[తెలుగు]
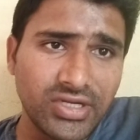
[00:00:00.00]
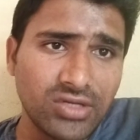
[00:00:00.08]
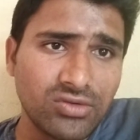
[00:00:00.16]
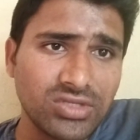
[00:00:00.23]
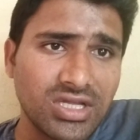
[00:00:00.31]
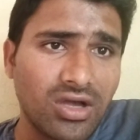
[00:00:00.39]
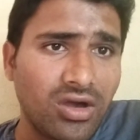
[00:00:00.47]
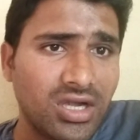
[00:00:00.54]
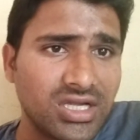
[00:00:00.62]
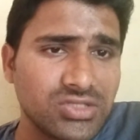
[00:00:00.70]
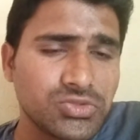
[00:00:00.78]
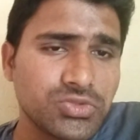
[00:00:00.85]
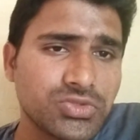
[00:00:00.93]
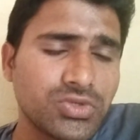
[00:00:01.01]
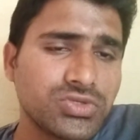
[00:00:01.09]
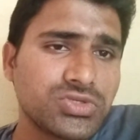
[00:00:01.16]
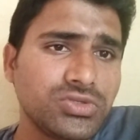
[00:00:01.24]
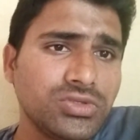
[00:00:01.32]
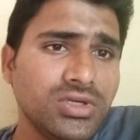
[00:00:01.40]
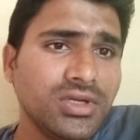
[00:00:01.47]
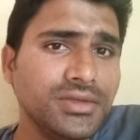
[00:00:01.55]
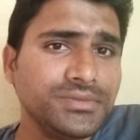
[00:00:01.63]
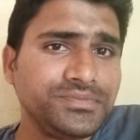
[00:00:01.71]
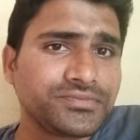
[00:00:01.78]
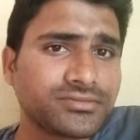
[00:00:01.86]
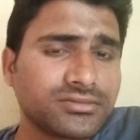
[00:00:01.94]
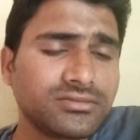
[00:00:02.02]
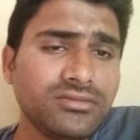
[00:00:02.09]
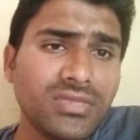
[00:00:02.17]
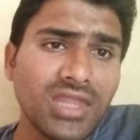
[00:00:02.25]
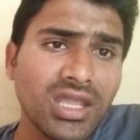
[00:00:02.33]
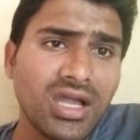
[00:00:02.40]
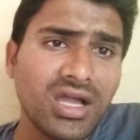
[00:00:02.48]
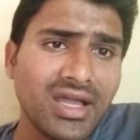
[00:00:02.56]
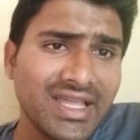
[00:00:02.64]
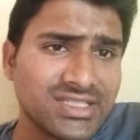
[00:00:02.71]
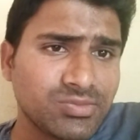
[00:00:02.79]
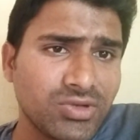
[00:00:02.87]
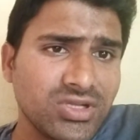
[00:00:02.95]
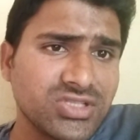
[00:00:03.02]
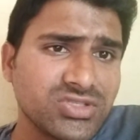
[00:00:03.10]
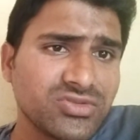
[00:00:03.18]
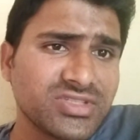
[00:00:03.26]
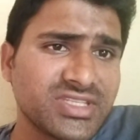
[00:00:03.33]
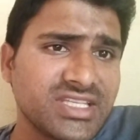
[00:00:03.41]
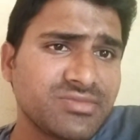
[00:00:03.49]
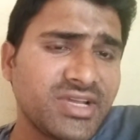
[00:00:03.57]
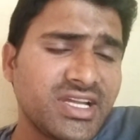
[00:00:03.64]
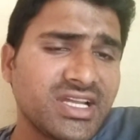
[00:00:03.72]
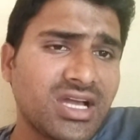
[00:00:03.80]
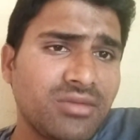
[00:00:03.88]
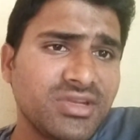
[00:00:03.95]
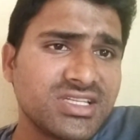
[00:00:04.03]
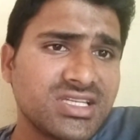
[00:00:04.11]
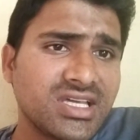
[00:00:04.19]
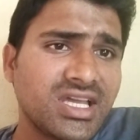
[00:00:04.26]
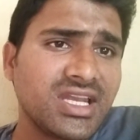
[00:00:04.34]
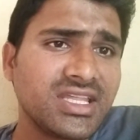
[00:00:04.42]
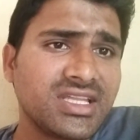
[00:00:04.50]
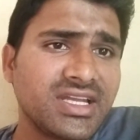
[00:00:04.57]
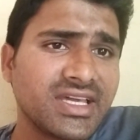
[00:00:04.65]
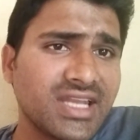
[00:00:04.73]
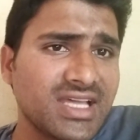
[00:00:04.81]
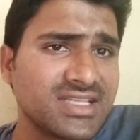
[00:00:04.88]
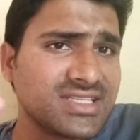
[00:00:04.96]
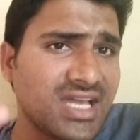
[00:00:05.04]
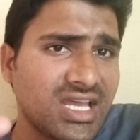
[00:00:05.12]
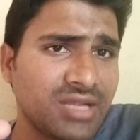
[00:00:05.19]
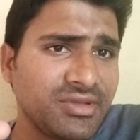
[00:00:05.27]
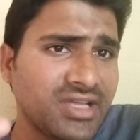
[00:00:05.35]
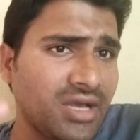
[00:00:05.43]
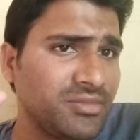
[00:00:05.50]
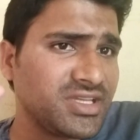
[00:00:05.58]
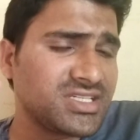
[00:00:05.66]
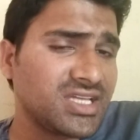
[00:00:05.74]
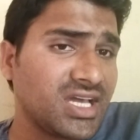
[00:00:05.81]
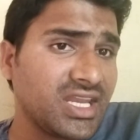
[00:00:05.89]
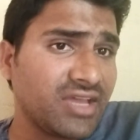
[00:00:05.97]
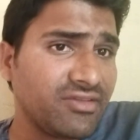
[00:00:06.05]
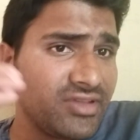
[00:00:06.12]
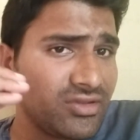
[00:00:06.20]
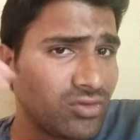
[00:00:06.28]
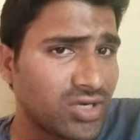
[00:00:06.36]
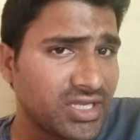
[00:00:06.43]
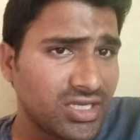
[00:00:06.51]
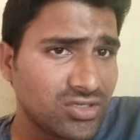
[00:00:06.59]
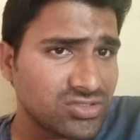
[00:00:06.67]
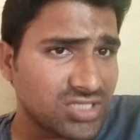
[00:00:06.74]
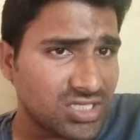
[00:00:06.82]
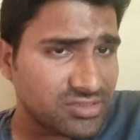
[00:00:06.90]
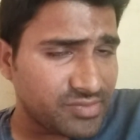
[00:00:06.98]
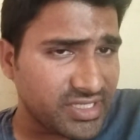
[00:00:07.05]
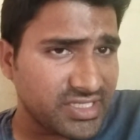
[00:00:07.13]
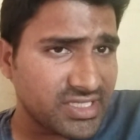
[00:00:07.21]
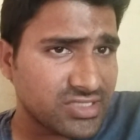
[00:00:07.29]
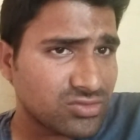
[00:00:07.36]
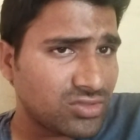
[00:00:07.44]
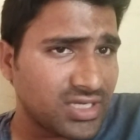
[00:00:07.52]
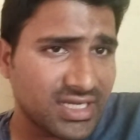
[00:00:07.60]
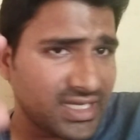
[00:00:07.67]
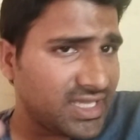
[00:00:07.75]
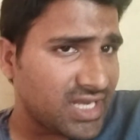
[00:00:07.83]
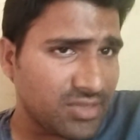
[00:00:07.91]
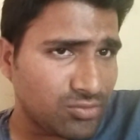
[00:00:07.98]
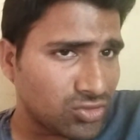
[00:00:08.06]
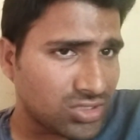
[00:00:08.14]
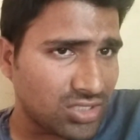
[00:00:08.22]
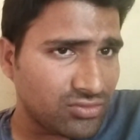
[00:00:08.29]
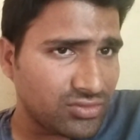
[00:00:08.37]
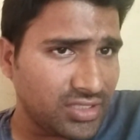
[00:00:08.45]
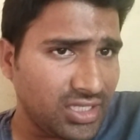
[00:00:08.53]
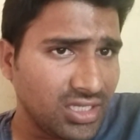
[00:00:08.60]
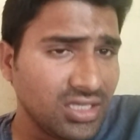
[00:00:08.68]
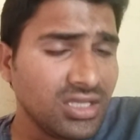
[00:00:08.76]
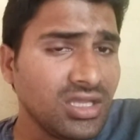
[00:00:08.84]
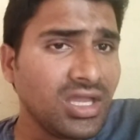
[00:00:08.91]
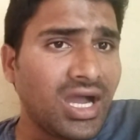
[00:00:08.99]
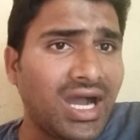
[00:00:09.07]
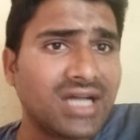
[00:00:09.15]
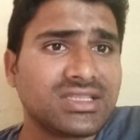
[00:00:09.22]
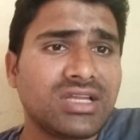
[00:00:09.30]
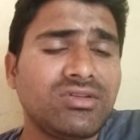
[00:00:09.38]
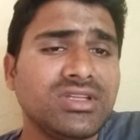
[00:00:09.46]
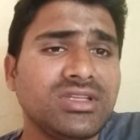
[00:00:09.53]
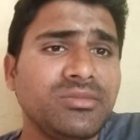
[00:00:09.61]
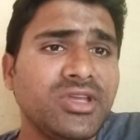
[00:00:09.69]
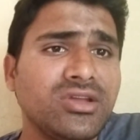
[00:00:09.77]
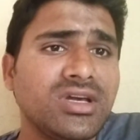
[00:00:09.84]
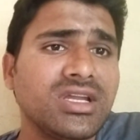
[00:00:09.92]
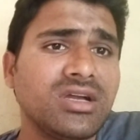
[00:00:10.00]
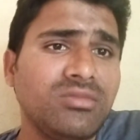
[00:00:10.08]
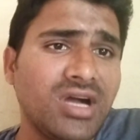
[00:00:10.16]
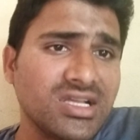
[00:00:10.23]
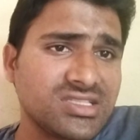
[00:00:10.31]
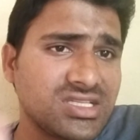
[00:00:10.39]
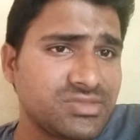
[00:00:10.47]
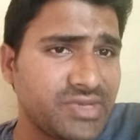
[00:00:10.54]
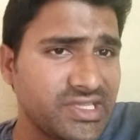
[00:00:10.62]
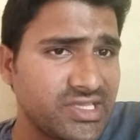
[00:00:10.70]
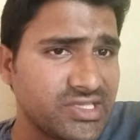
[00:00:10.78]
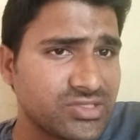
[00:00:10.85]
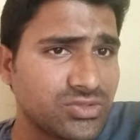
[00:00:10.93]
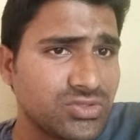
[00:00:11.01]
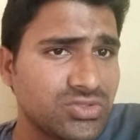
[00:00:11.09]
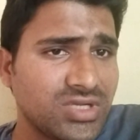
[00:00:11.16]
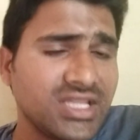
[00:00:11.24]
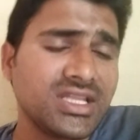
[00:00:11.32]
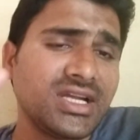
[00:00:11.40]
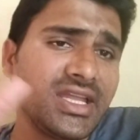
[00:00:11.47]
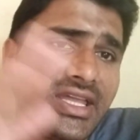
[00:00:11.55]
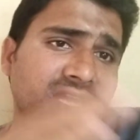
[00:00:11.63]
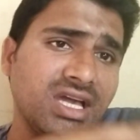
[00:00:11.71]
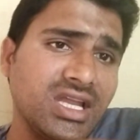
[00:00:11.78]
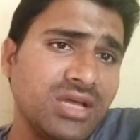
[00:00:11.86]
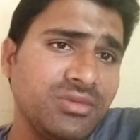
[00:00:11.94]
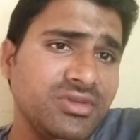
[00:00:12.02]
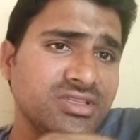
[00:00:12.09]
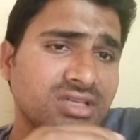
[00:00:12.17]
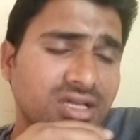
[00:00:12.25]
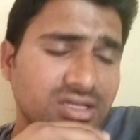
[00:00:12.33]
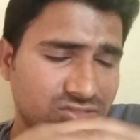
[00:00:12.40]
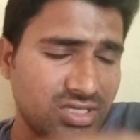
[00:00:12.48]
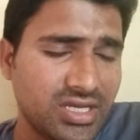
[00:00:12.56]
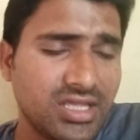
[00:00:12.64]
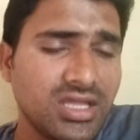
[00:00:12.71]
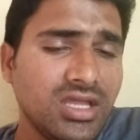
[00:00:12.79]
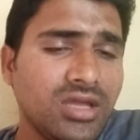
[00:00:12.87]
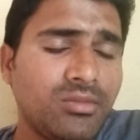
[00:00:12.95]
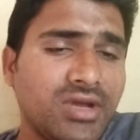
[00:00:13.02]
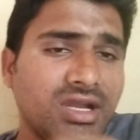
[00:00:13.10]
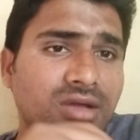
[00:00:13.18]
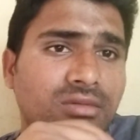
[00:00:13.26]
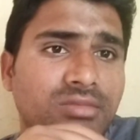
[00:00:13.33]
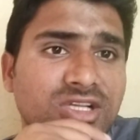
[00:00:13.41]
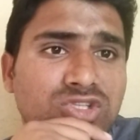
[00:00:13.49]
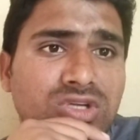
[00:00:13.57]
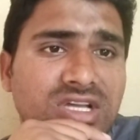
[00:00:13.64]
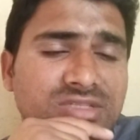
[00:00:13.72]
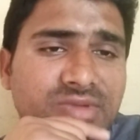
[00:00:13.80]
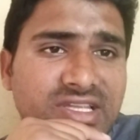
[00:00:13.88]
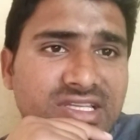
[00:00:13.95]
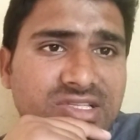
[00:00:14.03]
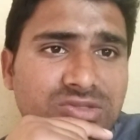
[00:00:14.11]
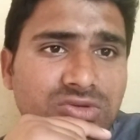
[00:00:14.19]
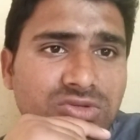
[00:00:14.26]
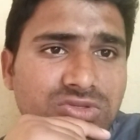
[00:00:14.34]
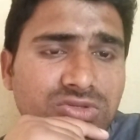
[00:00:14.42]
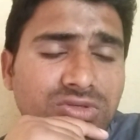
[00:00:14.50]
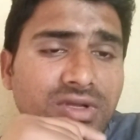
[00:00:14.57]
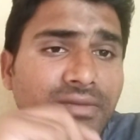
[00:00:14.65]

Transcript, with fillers: వీడియో ఉంది కావాలంటే చూసుకోవచ్చు ఎక్స్పోనస్ సీజ్మేట్ కాంబినేషన్ కానీ లేదంటే గ్రాసియా హనాబీ కాంబినేషన్ కానీ అవి ఒకటి రెండు సార్లు స్ప్రే చేసుకుంటే క్లియర్ అయిపోతూ ఉంది ఆ తర్వాత మీరు కనుక బాక్సర్ స్ప్రే చేసుకోవచ్చు లేదంటే ఈ హనాబీ సారీ మన బజుకా స్ప్రే చేసుకోవచ్చు